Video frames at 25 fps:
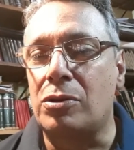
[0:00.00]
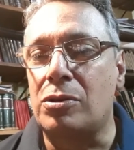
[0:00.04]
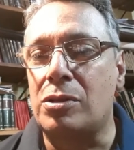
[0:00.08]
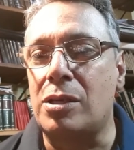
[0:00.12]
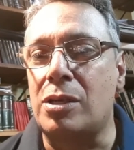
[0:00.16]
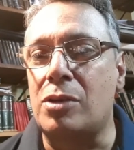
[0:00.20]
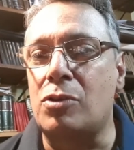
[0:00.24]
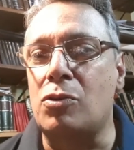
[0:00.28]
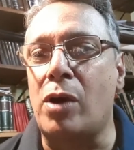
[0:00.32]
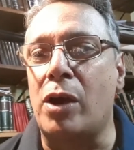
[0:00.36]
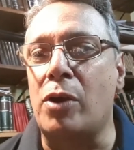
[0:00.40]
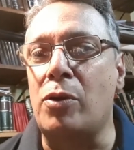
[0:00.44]

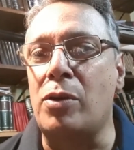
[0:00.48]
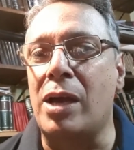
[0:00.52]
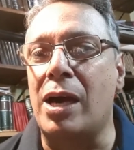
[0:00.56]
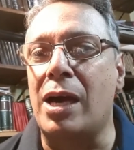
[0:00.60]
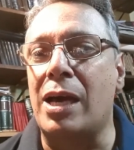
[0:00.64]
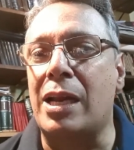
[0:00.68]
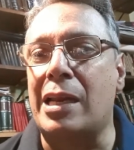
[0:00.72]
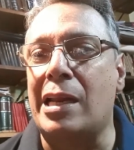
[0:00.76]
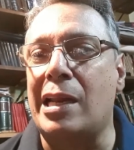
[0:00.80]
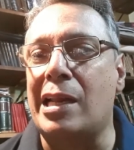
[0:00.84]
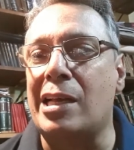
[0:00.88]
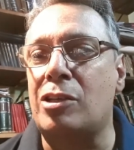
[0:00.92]
No hay una
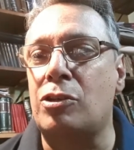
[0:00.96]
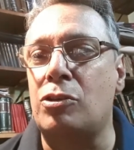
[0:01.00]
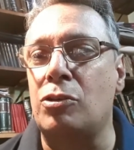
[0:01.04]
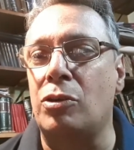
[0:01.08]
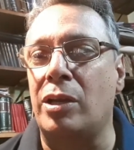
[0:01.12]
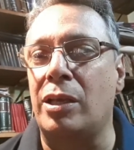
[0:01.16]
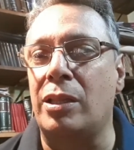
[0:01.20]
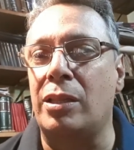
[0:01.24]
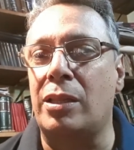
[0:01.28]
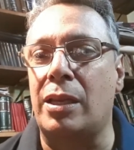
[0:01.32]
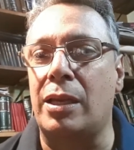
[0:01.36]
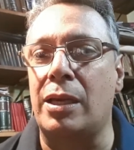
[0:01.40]

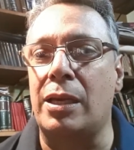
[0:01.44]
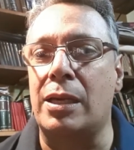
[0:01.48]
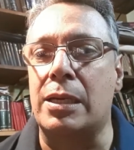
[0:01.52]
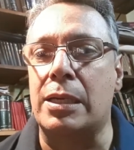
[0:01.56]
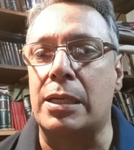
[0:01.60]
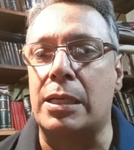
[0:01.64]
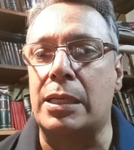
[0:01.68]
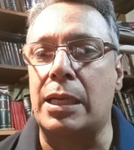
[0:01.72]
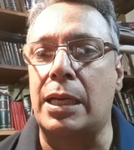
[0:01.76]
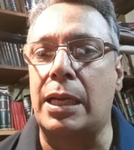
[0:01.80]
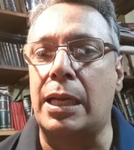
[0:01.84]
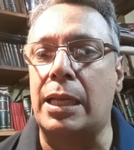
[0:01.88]
relación entre
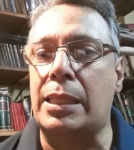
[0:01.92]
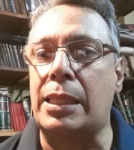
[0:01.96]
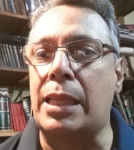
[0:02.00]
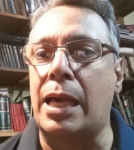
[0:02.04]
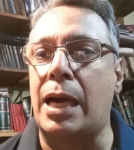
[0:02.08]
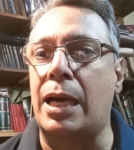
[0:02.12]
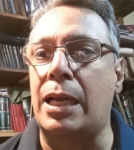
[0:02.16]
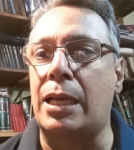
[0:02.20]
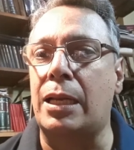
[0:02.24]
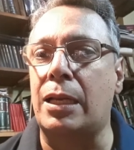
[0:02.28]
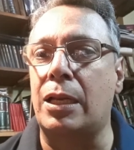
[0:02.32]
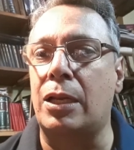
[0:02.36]

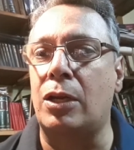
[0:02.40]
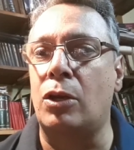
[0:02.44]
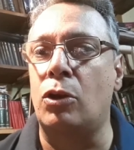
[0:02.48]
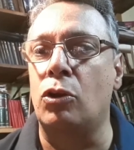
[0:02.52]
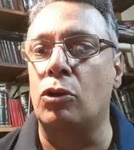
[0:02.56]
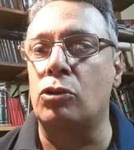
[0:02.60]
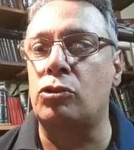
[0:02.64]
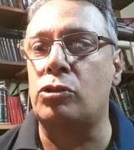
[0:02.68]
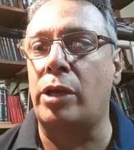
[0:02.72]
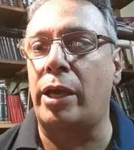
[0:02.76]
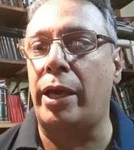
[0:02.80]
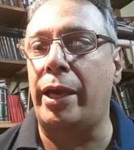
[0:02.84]
relatar
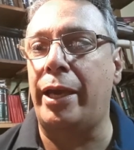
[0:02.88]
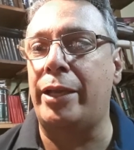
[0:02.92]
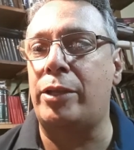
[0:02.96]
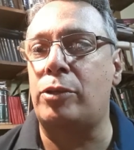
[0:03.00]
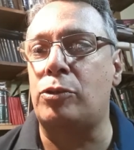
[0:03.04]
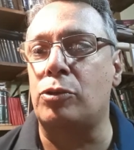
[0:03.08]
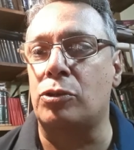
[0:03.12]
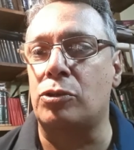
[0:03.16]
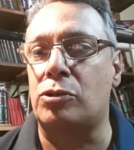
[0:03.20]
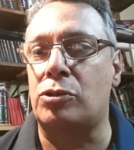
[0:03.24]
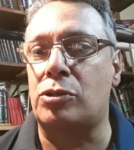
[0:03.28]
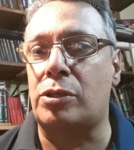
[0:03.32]
los
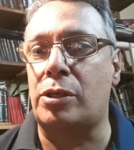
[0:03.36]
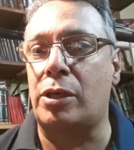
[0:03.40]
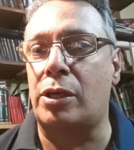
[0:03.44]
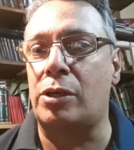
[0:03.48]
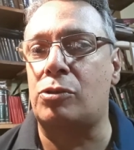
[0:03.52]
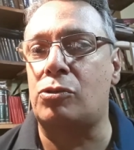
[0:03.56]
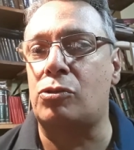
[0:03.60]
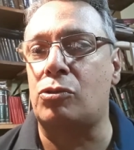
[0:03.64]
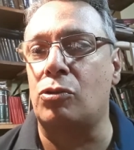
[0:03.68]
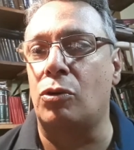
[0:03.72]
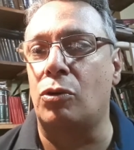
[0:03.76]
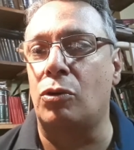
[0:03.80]
hechos que
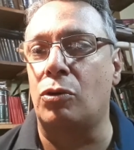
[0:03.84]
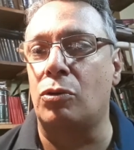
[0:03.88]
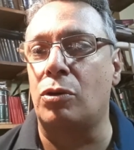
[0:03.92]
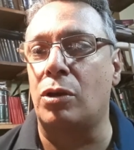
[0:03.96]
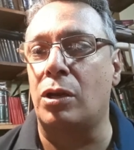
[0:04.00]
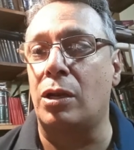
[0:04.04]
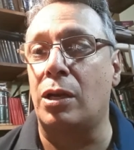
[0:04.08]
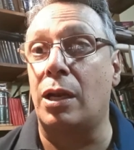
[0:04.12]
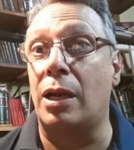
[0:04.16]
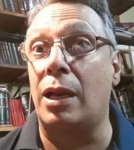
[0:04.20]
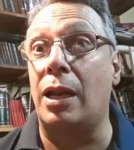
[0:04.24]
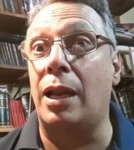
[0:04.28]

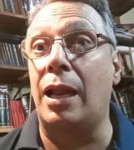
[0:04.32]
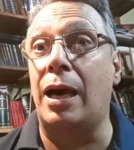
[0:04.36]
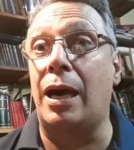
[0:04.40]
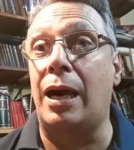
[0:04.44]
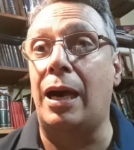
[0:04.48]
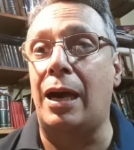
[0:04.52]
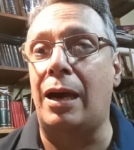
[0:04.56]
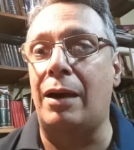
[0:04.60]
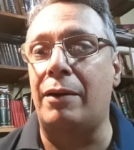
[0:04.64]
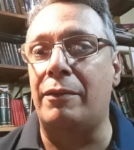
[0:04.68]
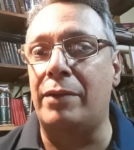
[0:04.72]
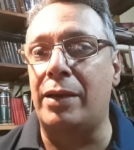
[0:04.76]
son
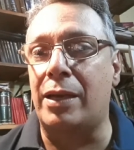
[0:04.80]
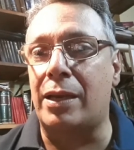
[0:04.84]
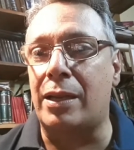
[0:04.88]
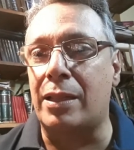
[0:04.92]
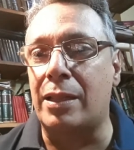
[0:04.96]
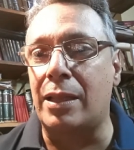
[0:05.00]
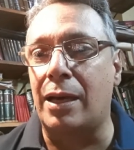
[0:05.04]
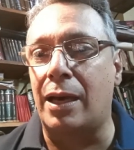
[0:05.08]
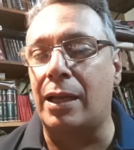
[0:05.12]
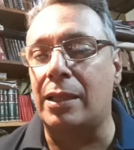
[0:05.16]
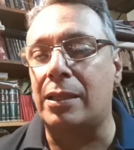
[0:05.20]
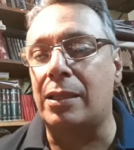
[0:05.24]
la
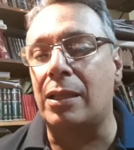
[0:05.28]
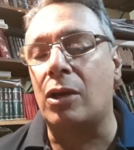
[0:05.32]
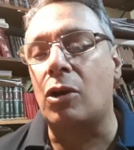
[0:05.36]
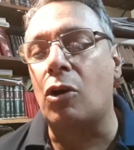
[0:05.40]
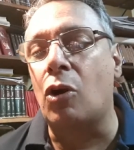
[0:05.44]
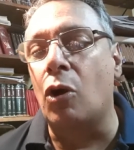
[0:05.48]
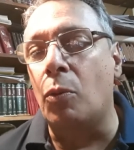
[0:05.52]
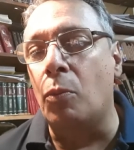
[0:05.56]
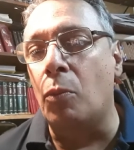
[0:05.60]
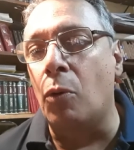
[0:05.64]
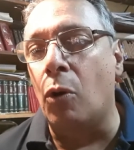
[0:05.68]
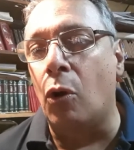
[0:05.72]
verdad
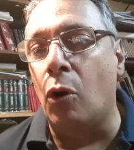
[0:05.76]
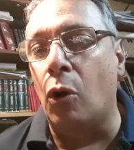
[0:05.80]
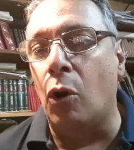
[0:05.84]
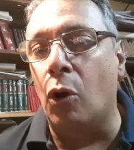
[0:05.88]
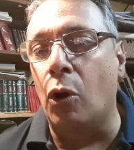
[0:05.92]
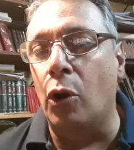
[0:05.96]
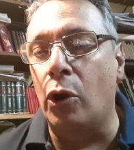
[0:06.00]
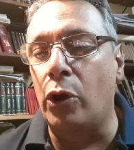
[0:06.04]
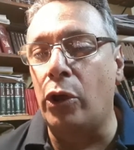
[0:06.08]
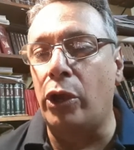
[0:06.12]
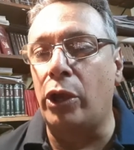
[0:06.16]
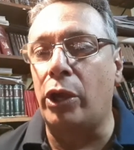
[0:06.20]
como
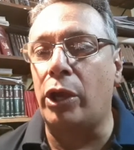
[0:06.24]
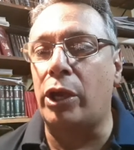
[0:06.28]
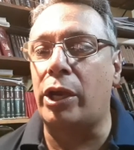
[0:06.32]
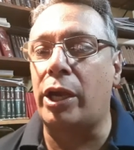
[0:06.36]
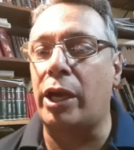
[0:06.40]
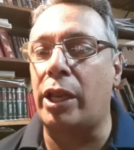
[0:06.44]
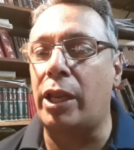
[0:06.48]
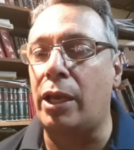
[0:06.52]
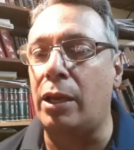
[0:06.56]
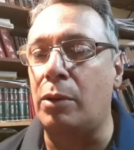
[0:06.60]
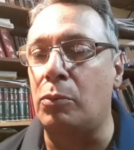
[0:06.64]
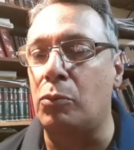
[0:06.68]
hoy
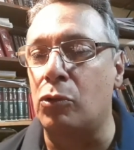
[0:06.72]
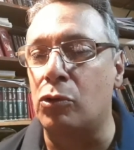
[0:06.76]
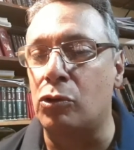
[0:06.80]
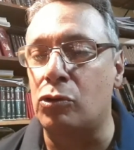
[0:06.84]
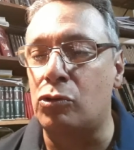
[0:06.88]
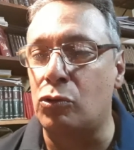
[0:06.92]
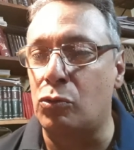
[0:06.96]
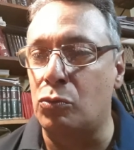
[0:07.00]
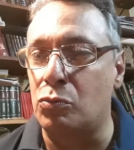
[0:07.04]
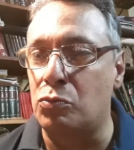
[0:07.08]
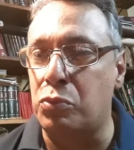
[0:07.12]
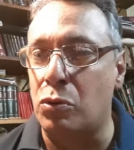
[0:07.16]

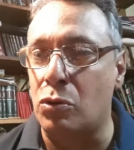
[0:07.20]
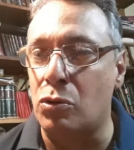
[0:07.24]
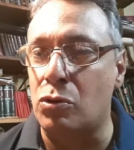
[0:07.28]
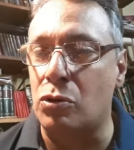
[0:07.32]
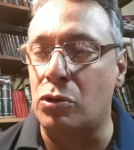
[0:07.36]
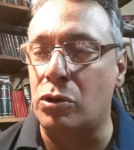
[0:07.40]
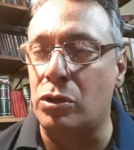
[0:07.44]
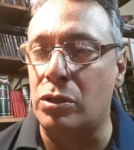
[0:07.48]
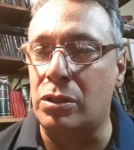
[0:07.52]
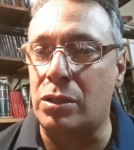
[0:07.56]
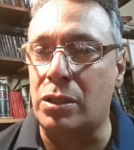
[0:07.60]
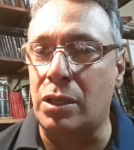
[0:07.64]
queremos un
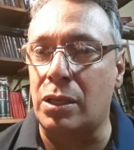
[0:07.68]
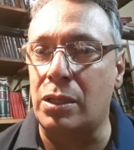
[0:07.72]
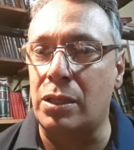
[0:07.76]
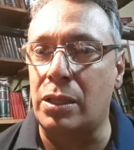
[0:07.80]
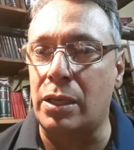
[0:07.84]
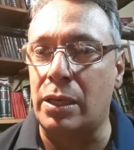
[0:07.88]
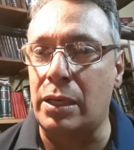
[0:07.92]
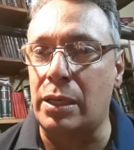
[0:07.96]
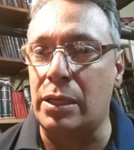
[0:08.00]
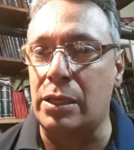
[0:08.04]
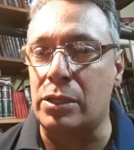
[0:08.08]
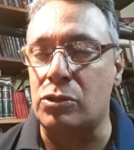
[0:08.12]
poco
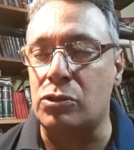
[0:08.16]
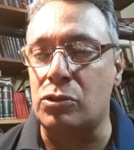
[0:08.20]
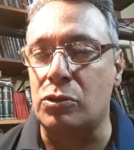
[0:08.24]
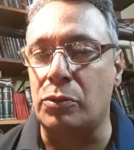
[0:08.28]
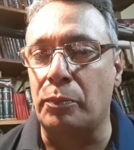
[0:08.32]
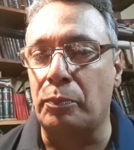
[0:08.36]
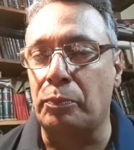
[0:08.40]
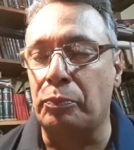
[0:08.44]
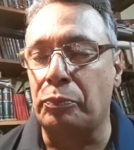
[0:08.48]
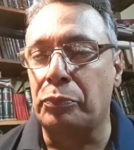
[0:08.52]
entender eso.